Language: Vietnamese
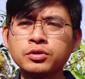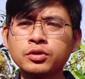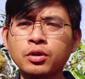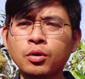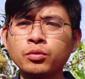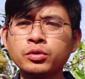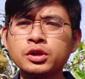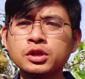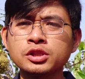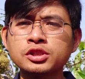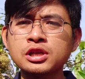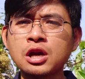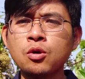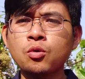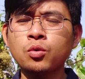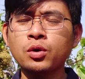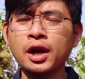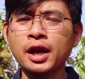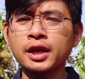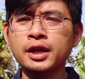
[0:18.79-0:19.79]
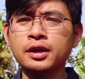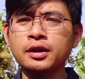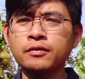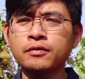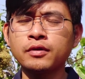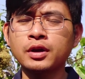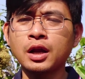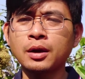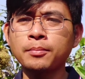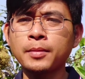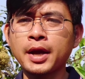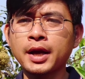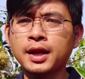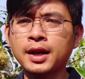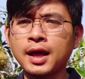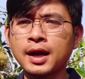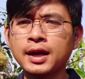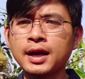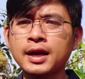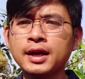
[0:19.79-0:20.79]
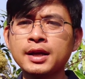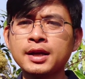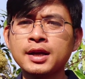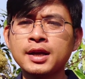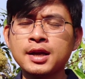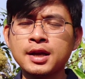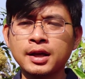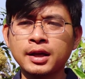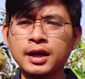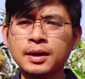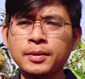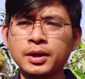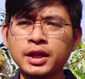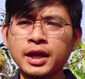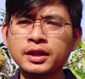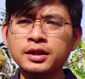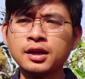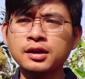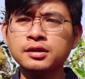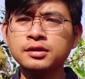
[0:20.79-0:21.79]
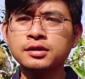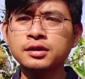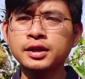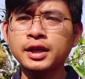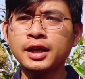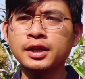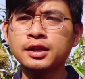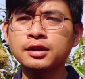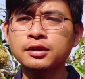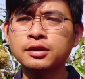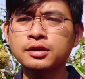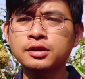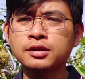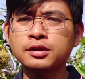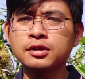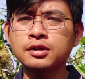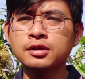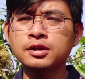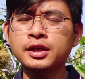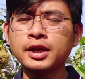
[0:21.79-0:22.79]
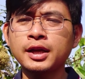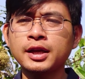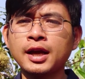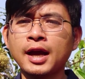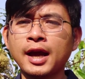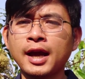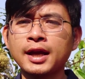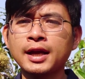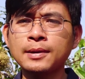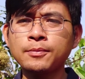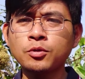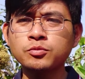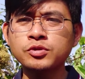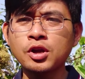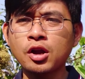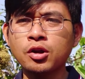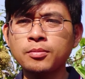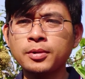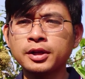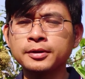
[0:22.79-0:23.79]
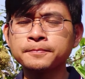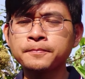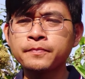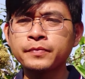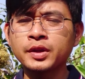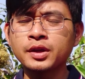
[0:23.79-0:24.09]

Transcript: ví dụ như là sâu rầy và đặc biệt là cái cái bệnh tháng thư nó gây nó gây hại cái bông xoài của mình.